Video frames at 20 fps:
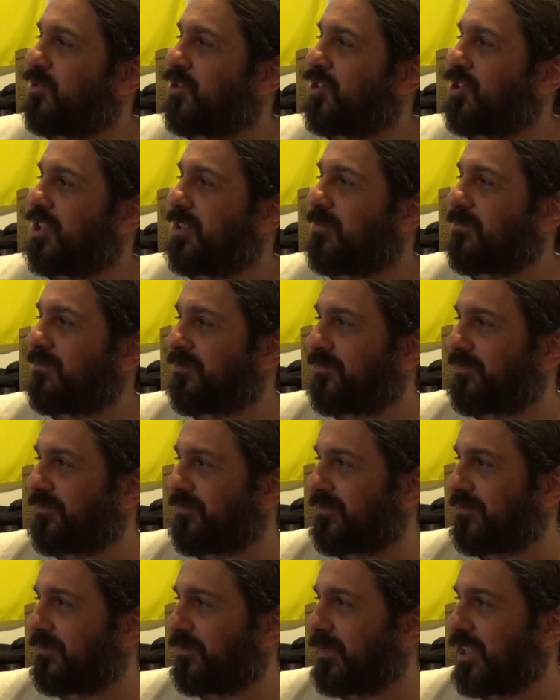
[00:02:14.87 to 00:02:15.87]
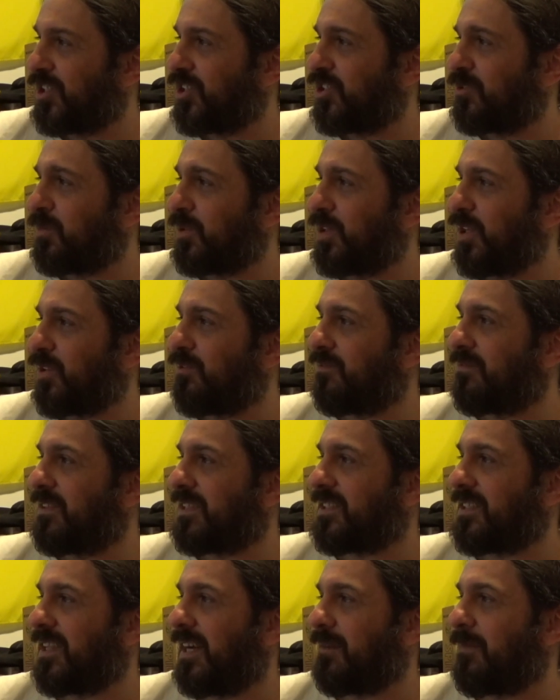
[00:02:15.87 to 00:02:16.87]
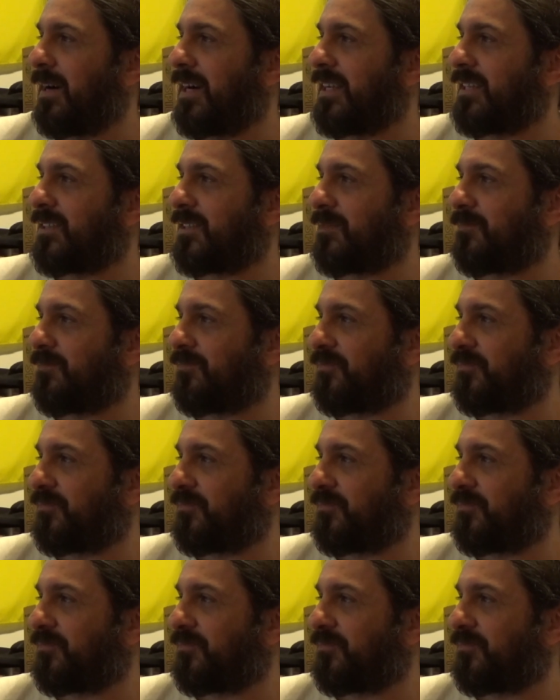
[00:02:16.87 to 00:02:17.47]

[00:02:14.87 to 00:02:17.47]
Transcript: dia para a gente poder conversar mais